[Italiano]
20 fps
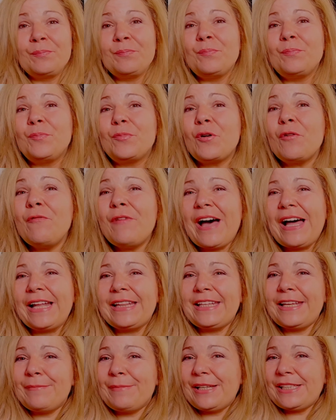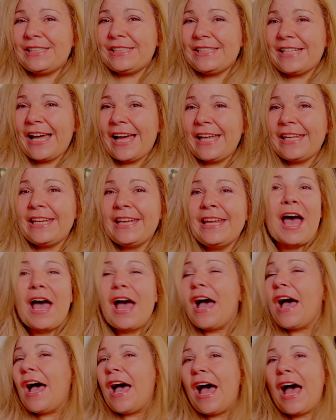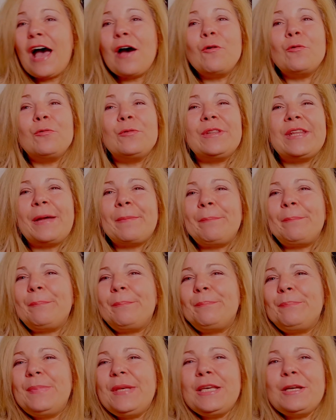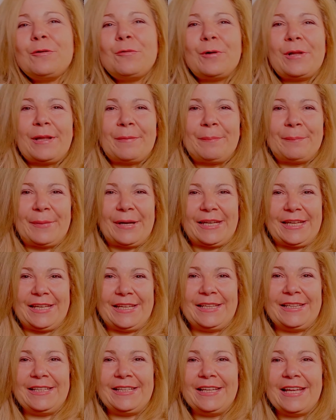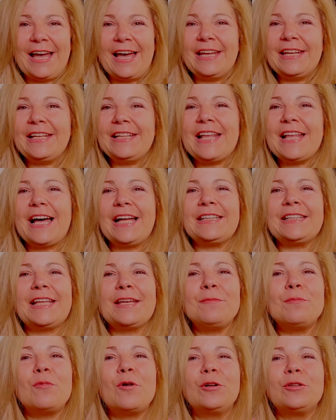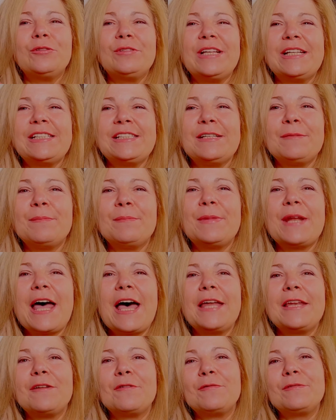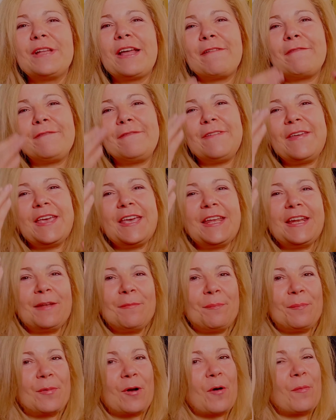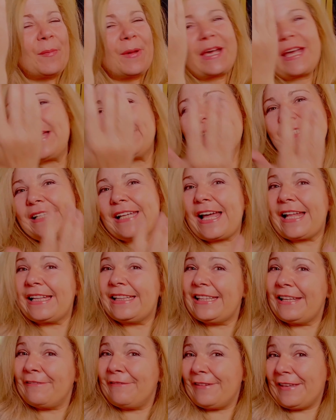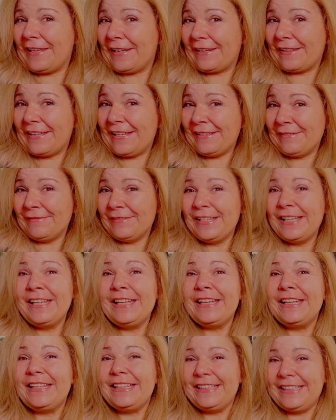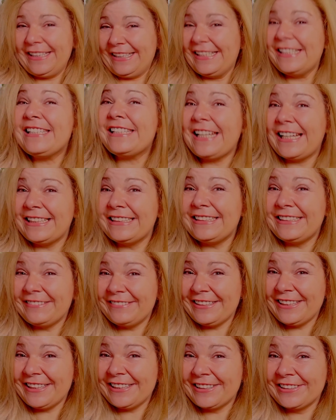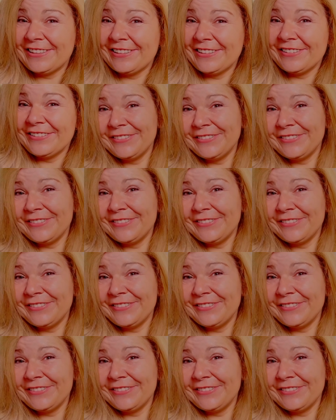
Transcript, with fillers: Provate a immaginare a una piccola parete arredata in modo da sembrare una vera e propria cascata verde. Interessante, vero?